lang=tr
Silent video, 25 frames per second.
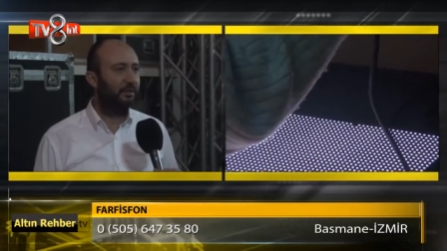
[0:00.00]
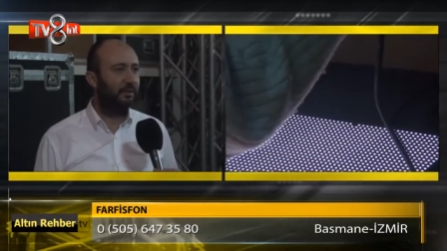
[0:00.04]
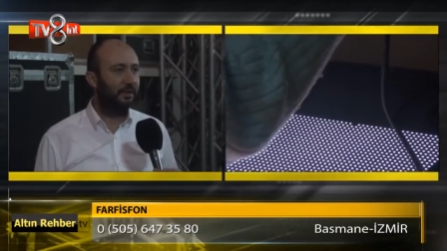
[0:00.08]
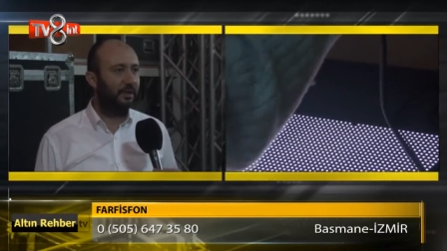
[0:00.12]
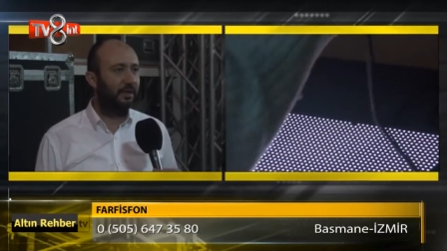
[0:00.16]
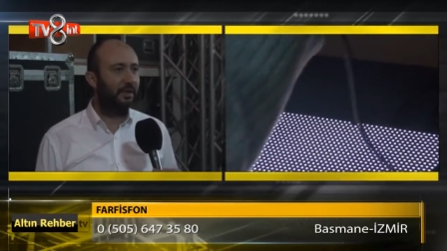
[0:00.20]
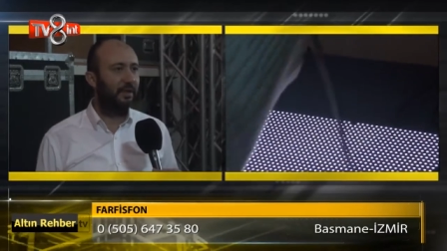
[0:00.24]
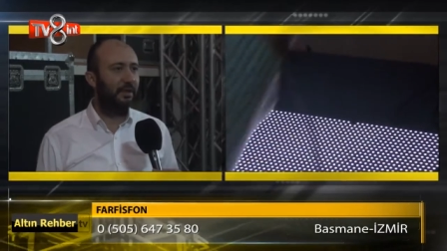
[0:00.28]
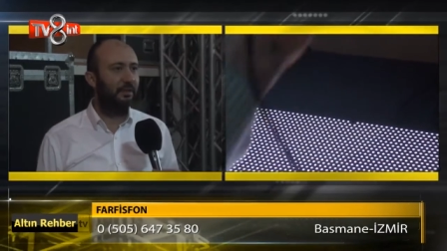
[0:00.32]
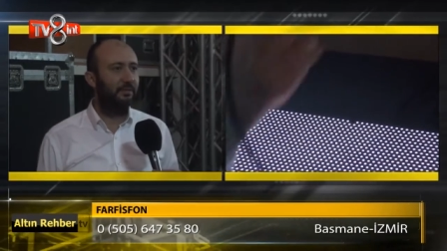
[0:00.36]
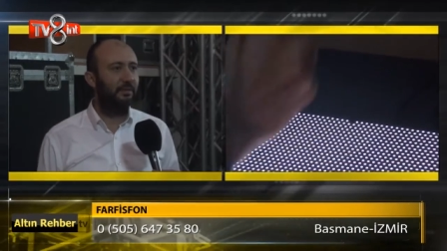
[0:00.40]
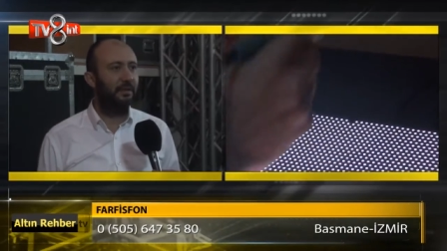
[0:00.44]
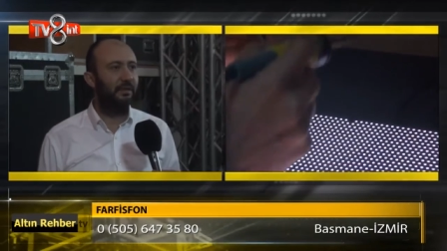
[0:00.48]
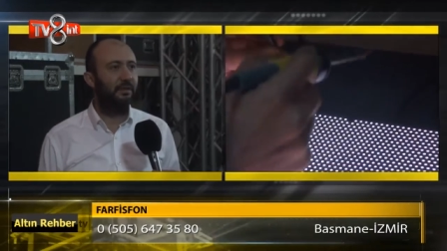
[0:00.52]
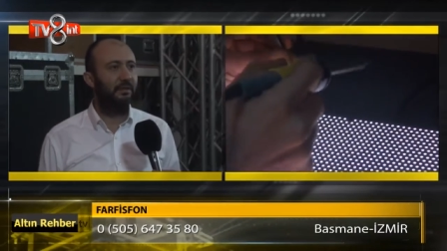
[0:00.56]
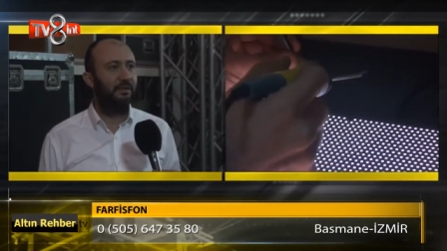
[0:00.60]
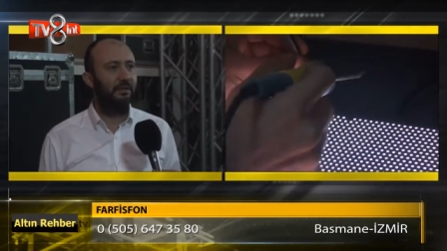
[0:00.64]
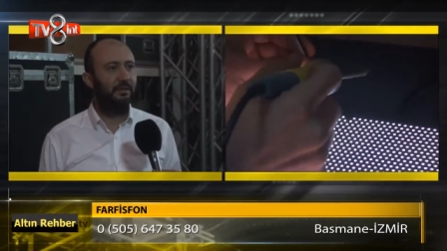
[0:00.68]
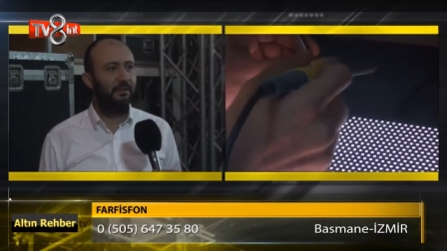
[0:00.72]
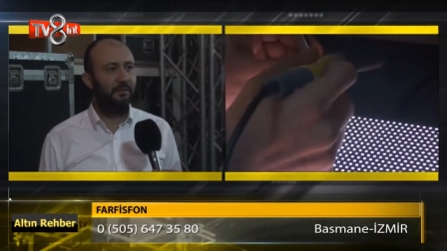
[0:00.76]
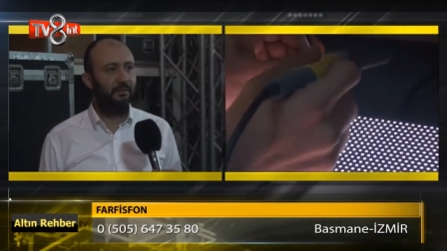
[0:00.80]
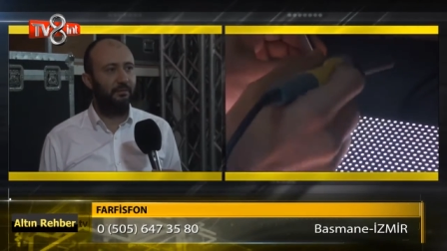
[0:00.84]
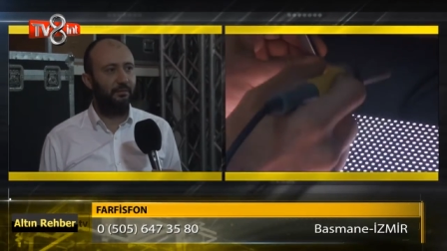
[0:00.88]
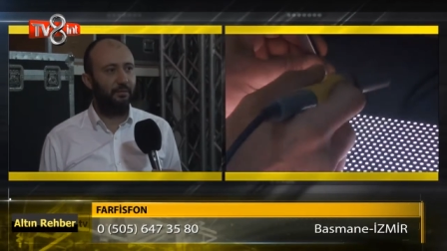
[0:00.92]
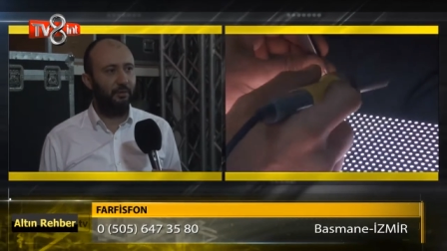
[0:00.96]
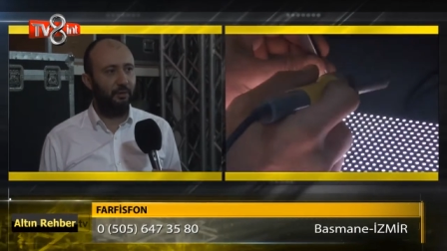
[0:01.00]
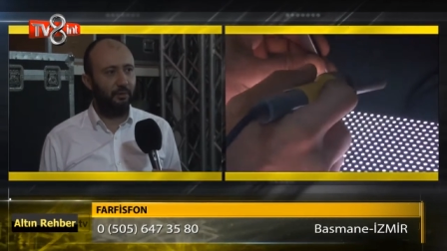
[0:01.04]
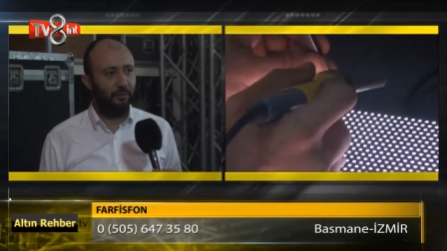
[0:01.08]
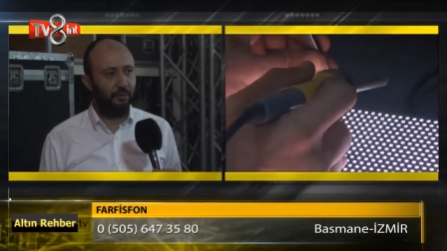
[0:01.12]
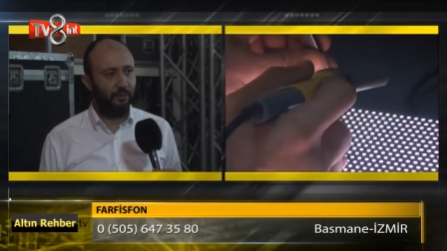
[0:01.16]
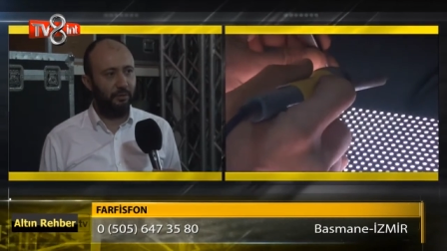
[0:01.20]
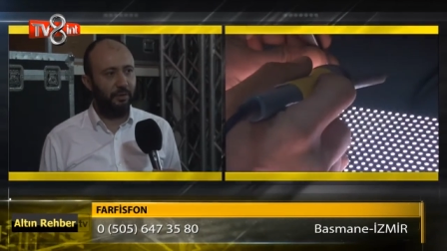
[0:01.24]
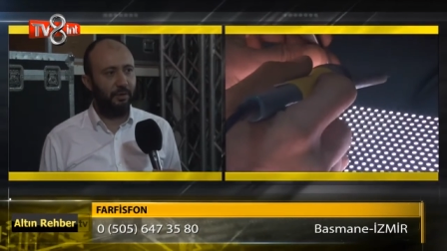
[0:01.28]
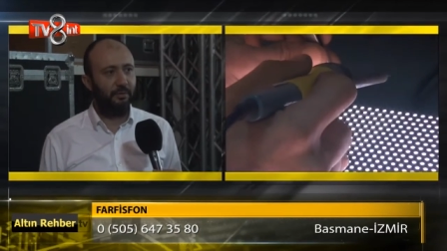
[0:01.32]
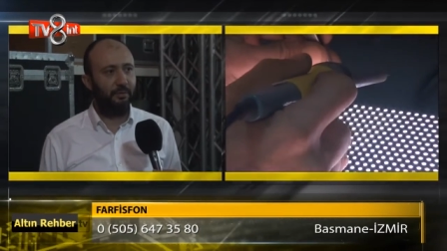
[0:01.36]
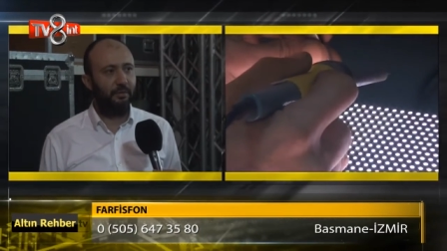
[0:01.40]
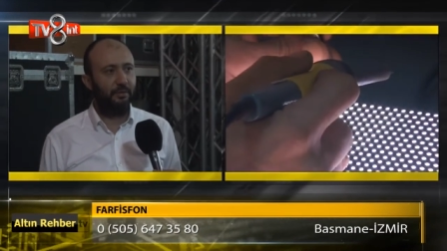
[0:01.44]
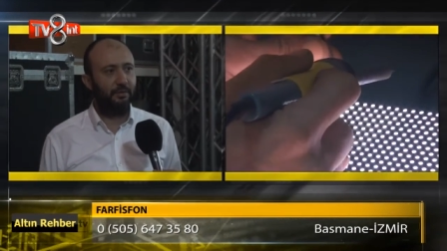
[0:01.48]
kiralama
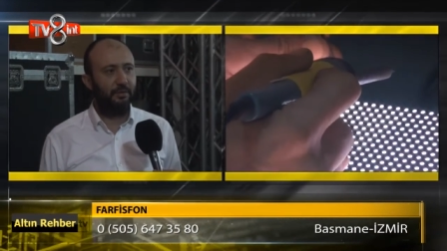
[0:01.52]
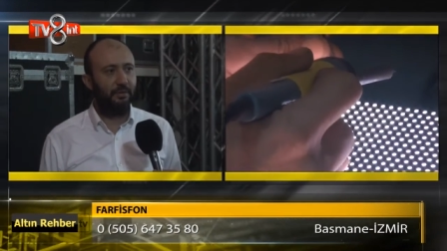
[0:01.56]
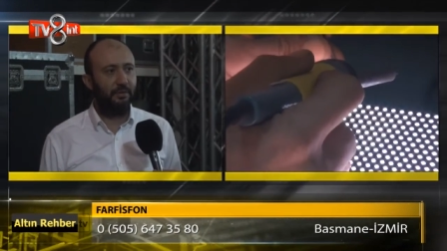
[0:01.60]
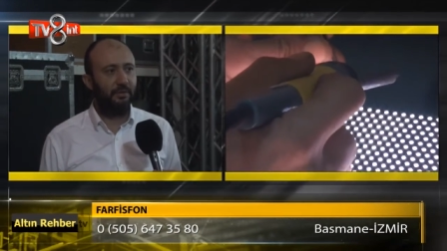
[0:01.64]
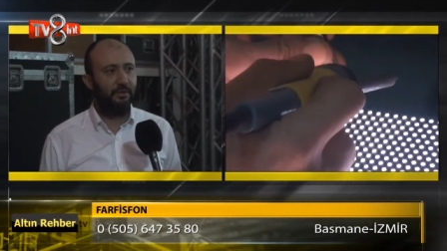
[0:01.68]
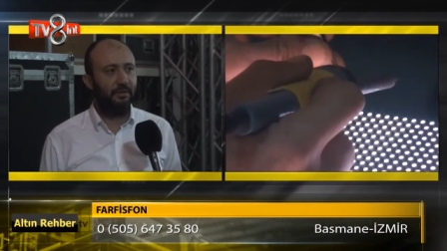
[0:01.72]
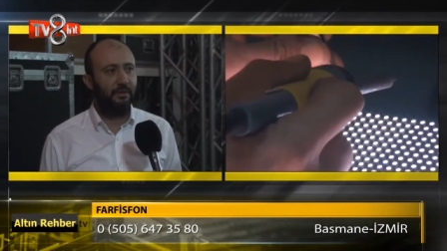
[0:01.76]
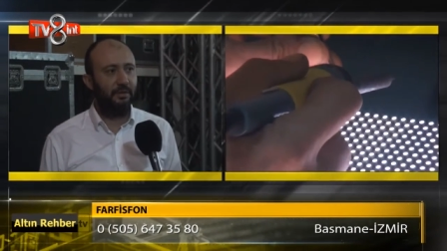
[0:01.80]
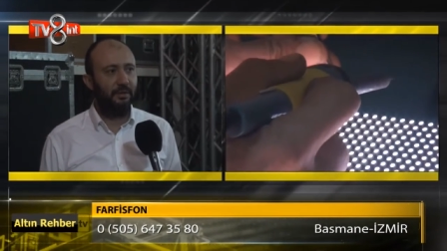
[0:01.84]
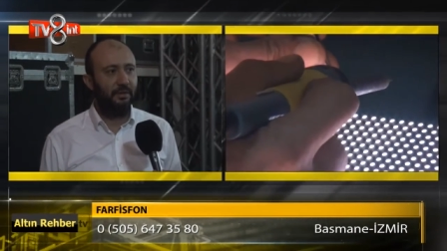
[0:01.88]
bölümünün deposu.